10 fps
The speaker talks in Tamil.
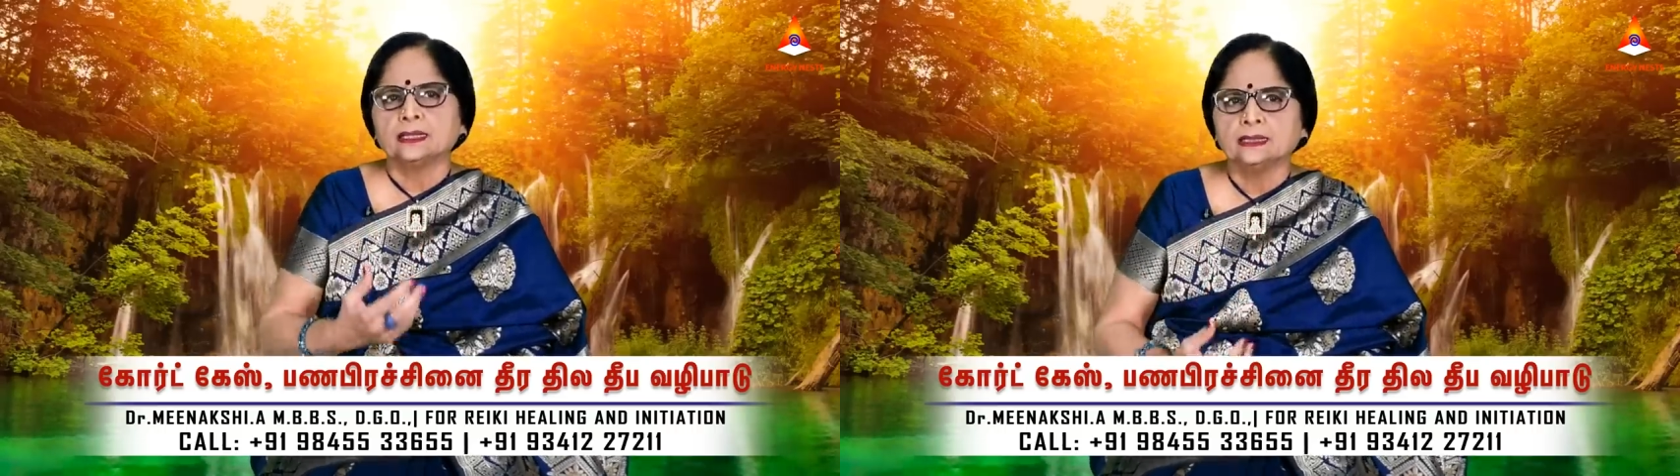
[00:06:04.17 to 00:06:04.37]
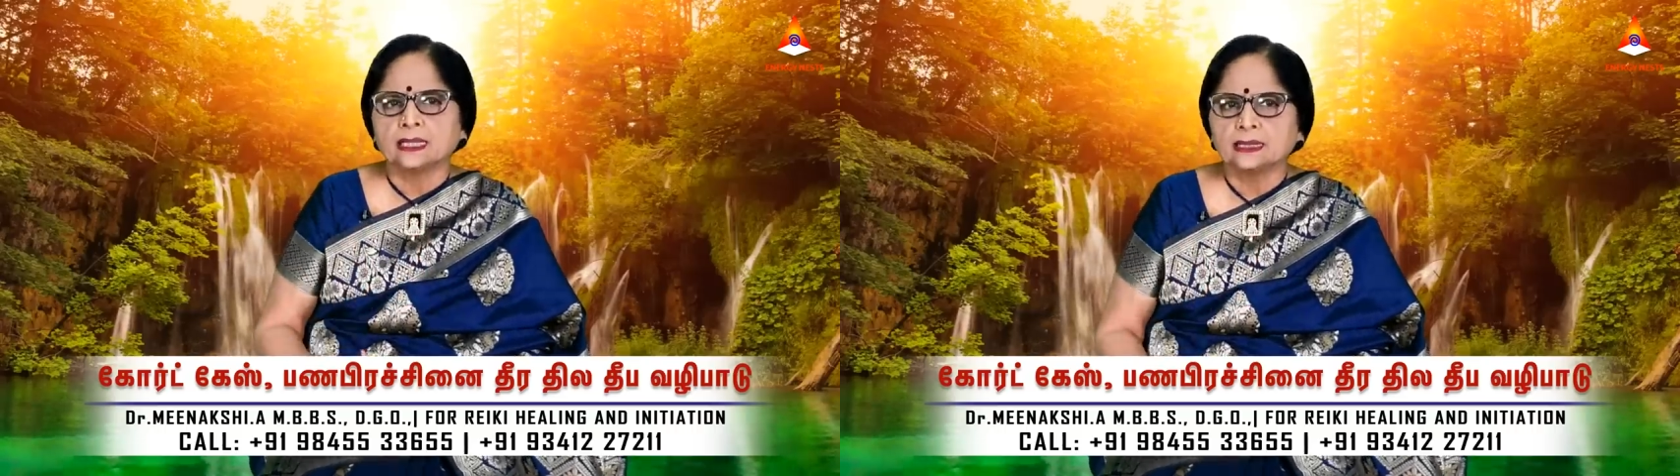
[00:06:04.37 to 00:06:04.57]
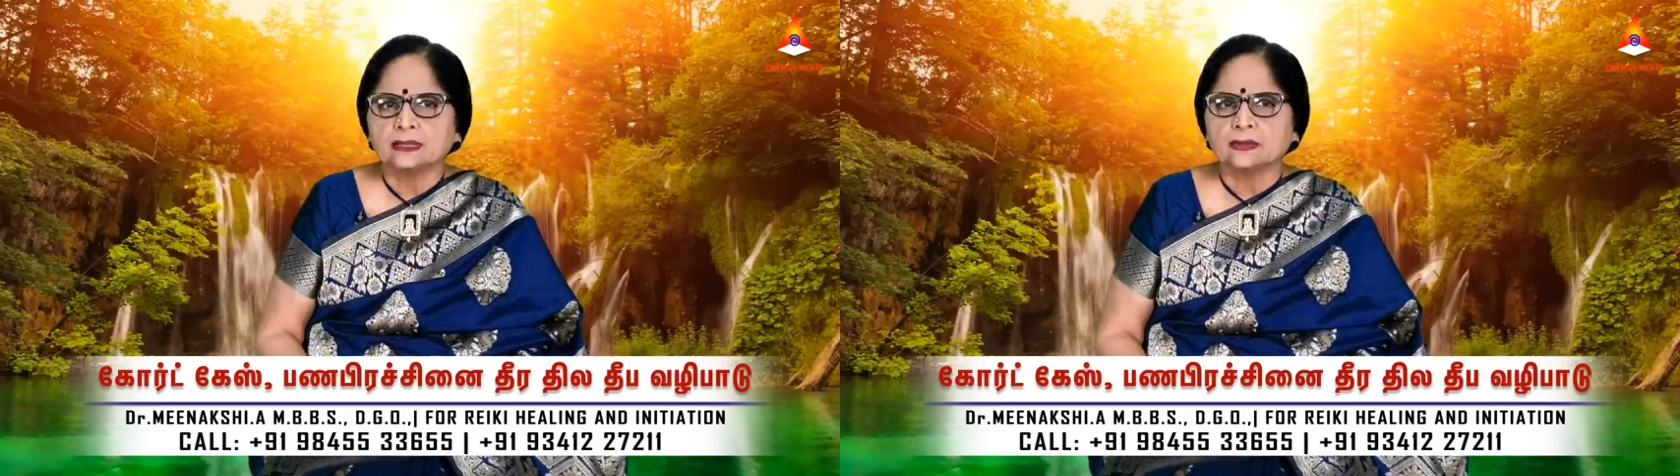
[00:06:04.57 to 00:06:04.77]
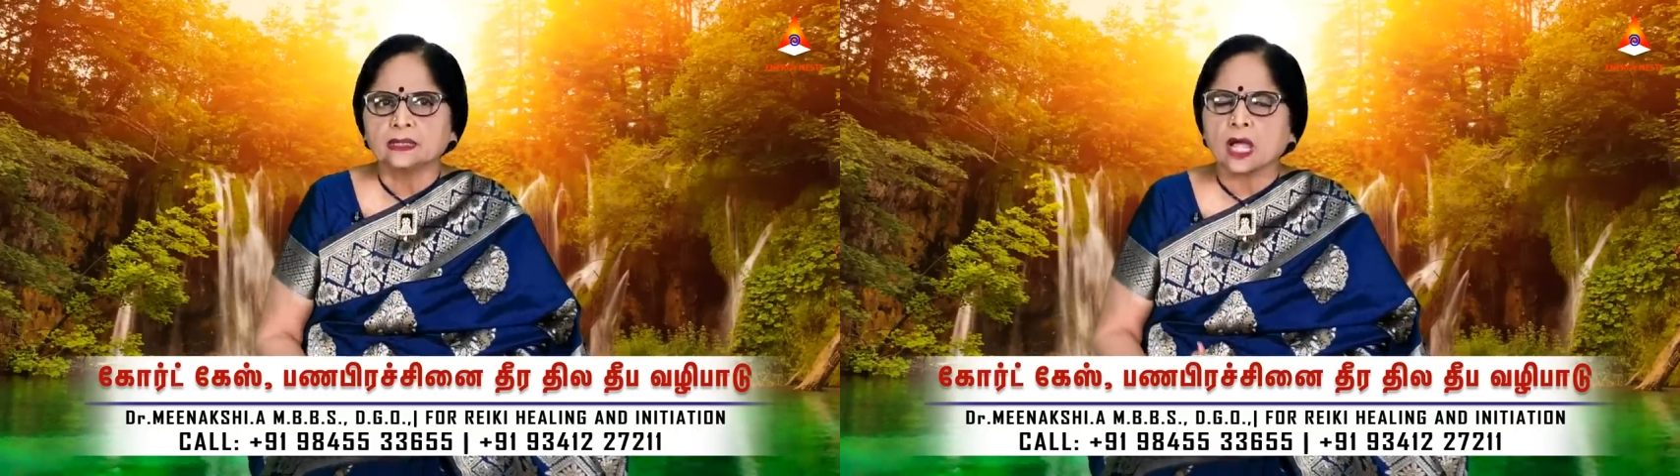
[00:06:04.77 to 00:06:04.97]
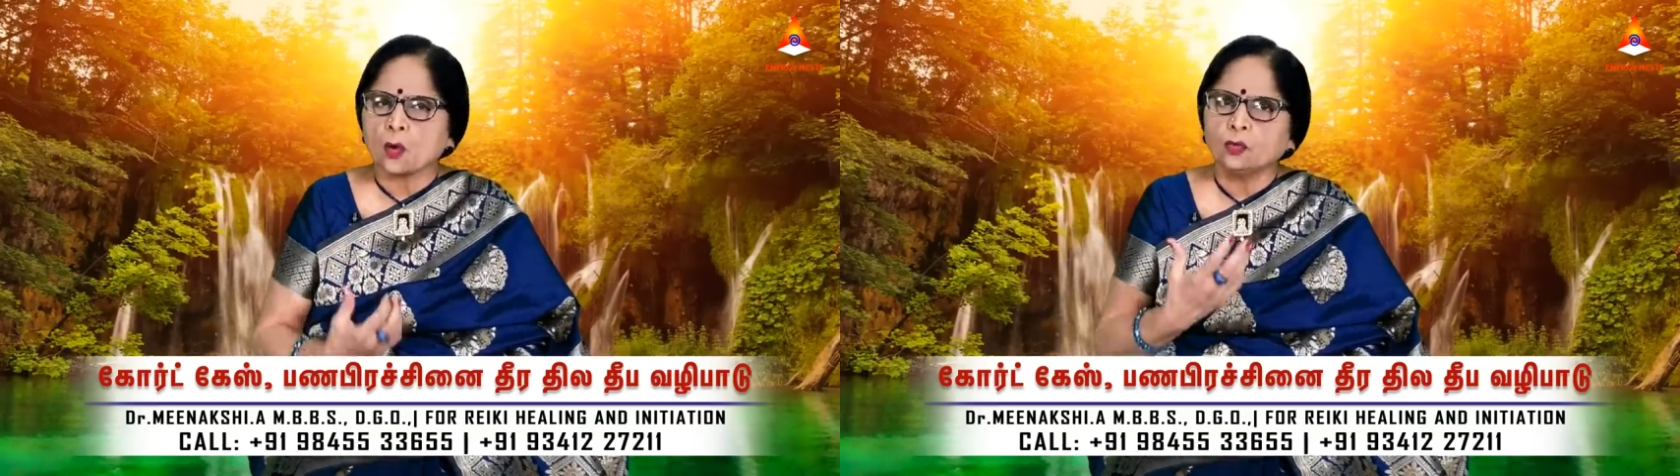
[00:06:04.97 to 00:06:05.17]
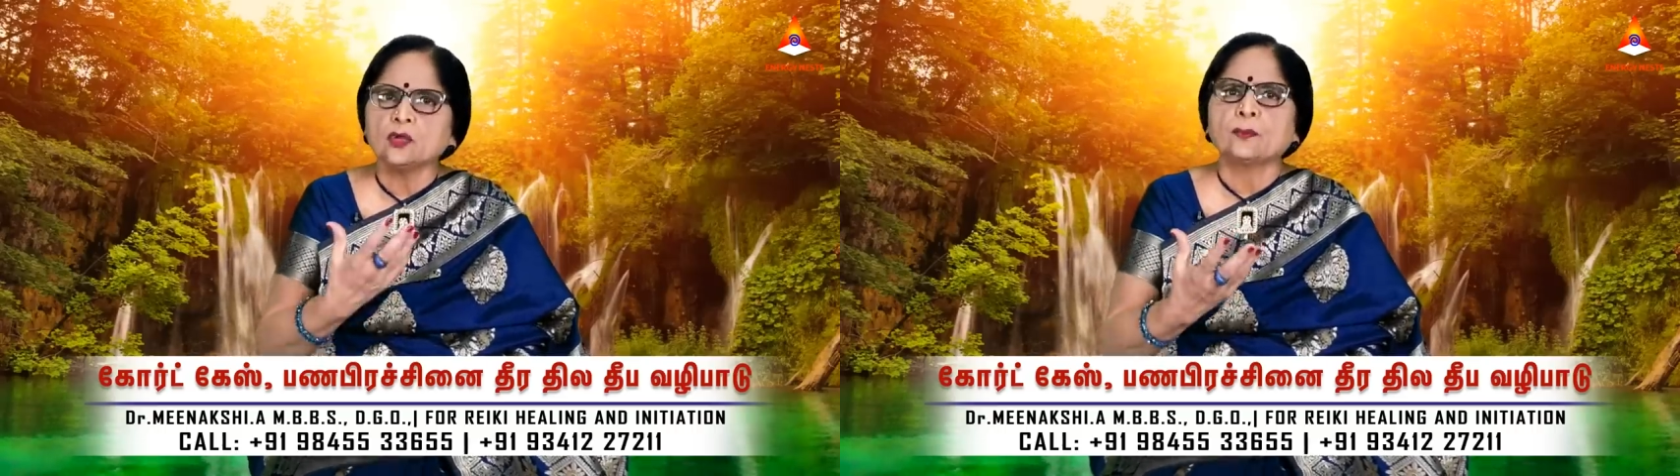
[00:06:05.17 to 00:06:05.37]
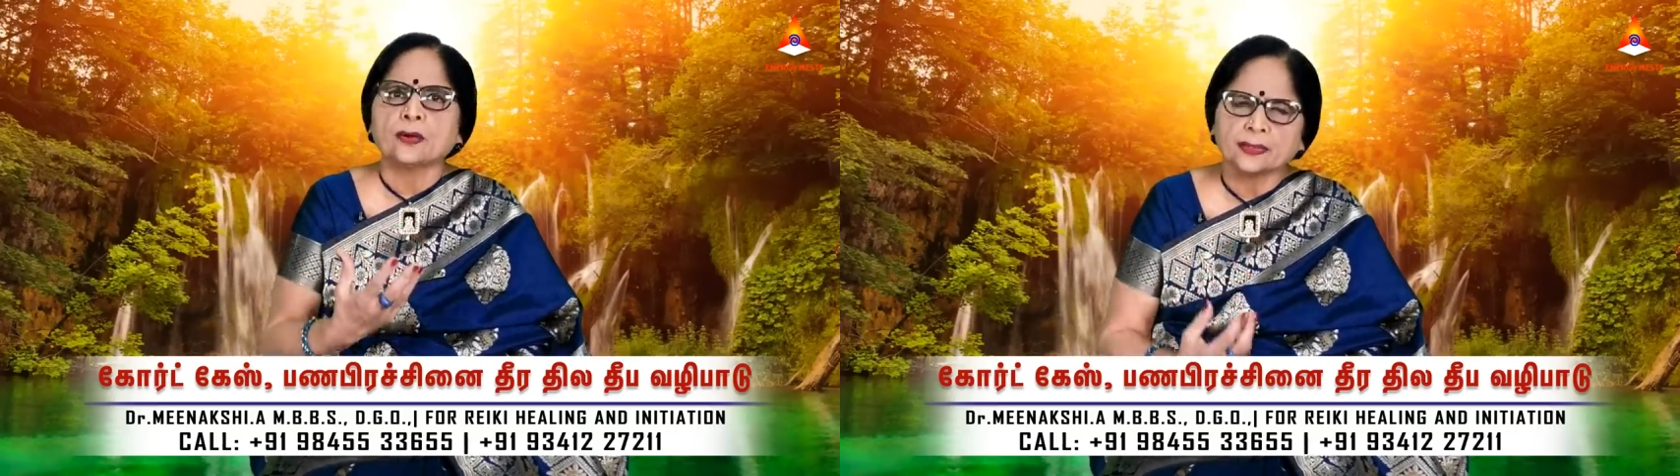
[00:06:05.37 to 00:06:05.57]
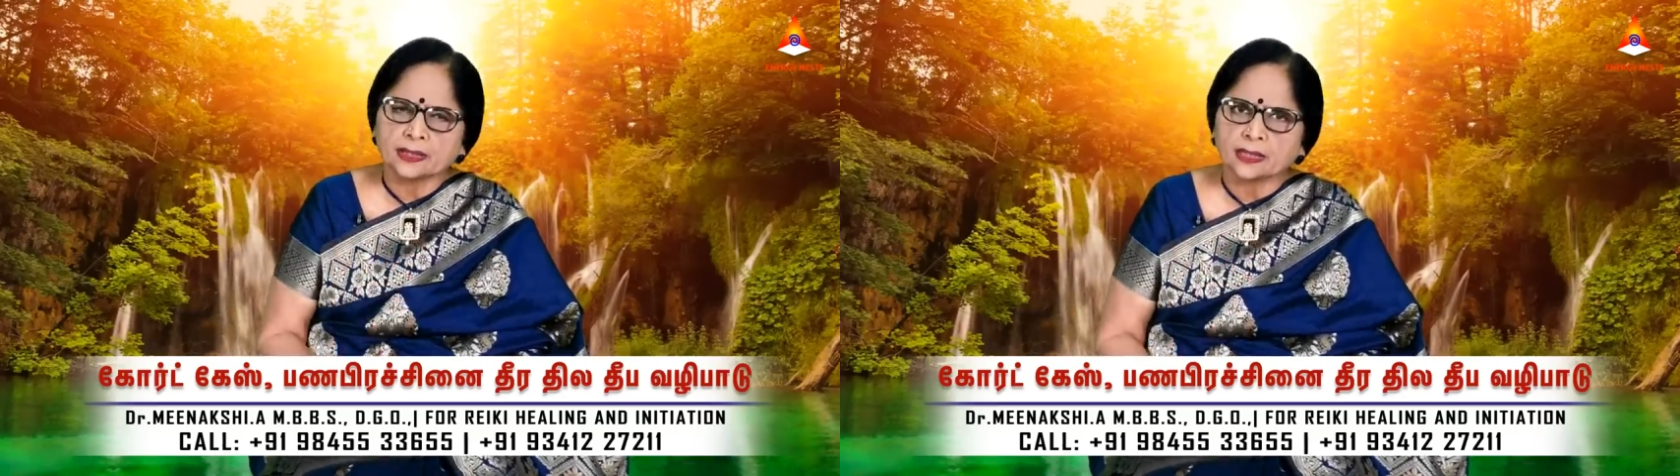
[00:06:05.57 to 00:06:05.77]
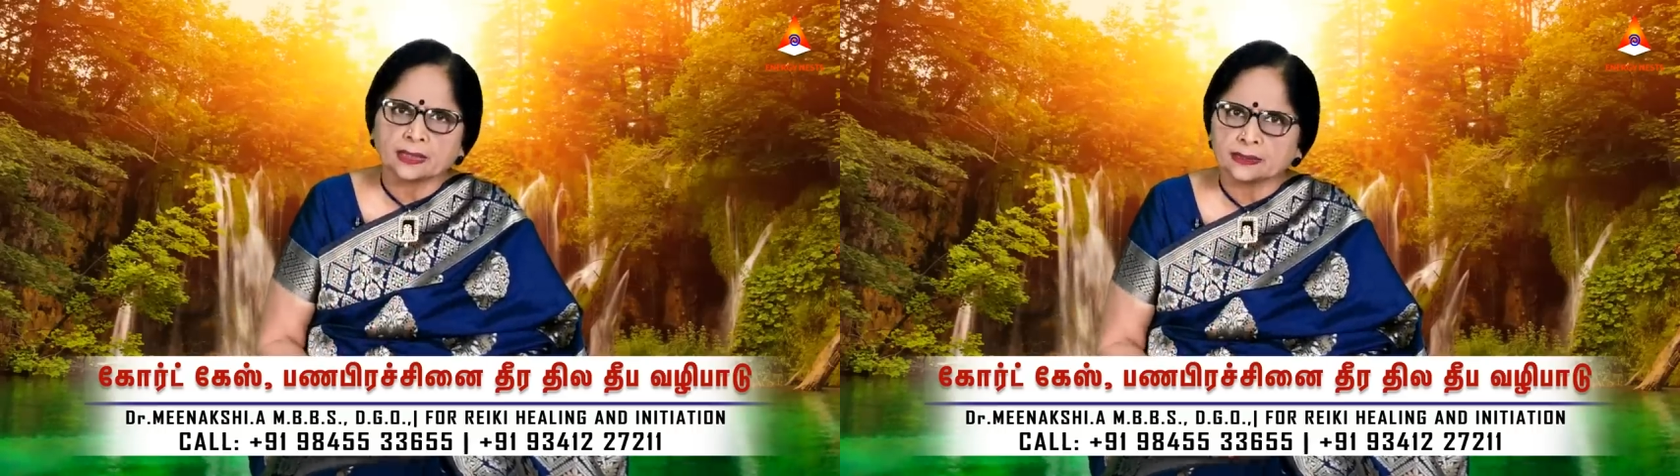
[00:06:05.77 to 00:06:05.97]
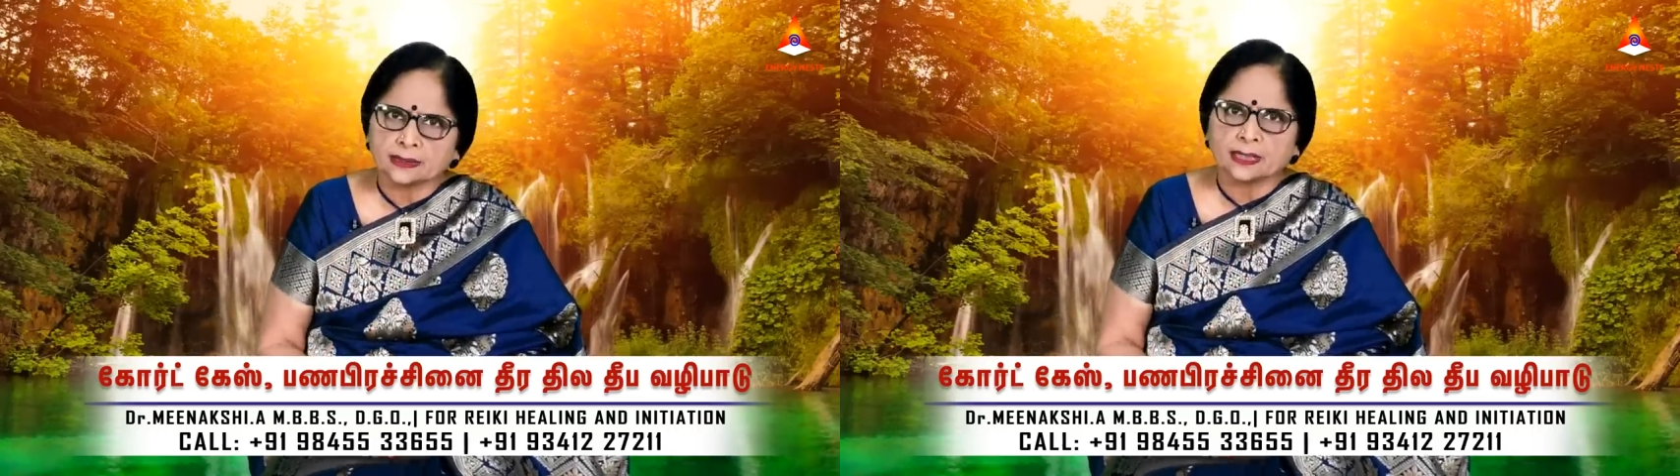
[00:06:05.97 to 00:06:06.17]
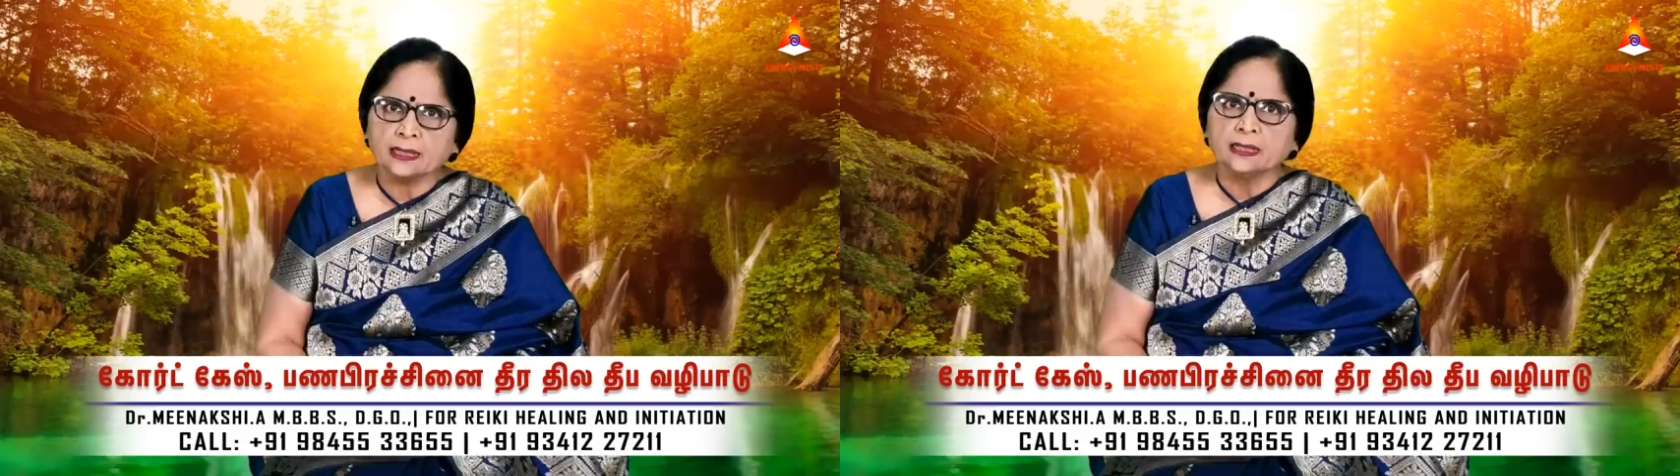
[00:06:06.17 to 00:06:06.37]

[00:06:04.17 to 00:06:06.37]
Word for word: இந்த இதுக்கு வந்து அவ்வளோ பவர் இருக்கா இந்த